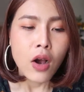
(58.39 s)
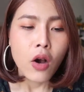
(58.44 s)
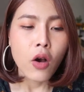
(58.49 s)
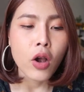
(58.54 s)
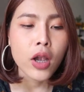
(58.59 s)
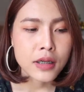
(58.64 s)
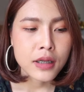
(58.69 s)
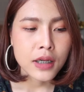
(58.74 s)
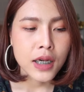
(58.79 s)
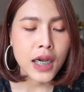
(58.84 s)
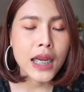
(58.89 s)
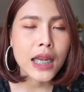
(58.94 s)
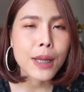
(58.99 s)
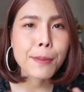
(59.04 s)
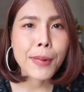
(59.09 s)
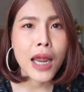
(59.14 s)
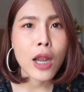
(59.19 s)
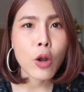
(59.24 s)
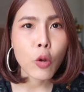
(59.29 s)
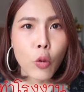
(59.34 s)
ออยเคย
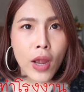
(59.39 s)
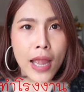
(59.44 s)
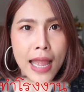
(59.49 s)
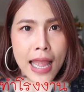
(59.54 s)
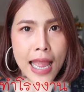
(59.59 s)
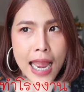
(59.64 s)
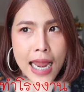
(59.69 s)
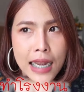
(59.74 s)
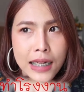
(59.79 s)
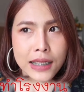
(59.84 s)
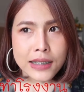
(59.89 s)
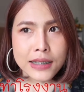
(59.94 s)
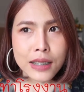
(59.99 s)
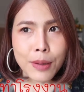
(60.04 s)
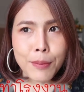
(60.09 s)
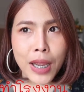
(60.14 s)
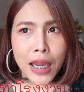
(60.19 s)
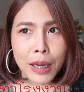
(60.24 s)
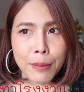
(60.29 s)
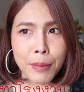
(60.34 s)
ทำงานโรงงาน
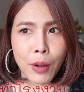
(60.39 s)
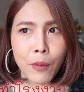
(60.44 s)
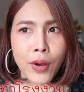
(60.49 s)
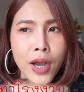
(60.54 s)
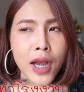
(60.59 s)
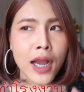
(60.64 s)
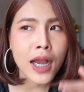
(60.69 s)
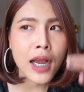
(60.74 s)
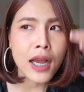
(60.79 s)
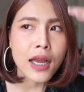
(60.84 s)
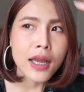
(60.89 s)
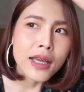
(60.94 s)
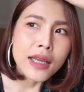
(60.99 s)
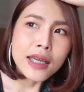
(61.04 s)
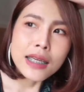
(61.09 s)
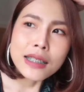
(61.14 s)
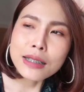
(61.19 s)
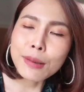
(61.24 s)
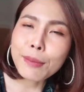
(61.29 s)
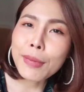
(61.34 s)
สมัยแบบว่า
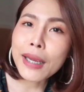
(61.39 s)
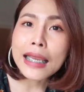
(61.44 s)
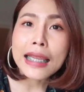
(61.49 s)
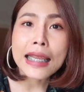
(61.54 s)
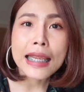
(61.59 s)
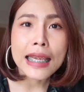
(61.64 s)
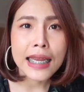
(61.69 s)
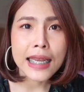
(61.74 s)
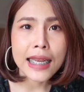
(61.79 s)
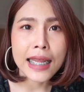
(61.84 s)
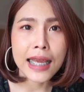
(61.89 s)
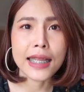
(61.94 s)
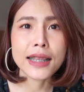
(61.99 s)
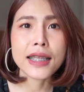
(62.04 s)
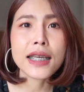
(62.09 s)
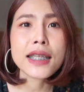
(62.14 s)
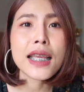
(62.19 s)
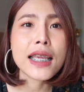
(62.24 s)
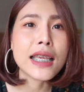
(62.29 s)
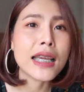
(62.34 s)
สมัยเรียนอะ
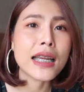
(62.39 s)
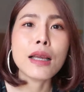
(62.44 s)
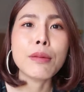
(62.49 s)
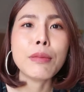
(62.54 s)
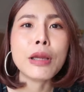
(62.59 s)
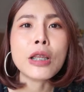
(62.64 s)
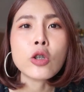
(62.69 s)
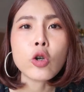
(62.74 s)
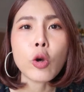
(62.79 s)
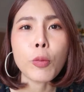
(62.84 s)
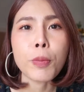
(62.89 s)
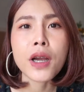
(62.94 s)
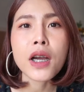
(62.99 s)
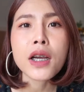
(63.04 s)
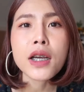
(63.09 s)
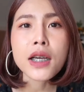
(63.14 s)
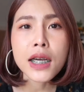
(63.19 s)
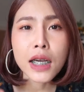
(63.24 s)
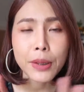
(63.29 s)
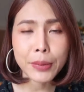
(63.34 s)
ตั้งแต่ยังเรียนไม่จบก็
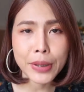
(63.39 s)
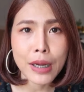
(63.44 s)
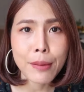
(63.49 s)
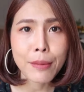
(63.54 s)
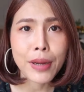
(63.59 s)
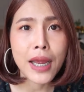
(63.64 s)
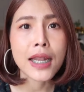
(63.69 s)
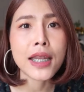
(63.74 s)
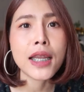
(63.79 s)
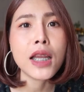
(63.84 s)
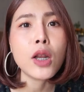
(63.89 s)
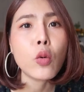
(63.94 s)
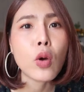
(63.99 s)
คือเคยไปทำงานที่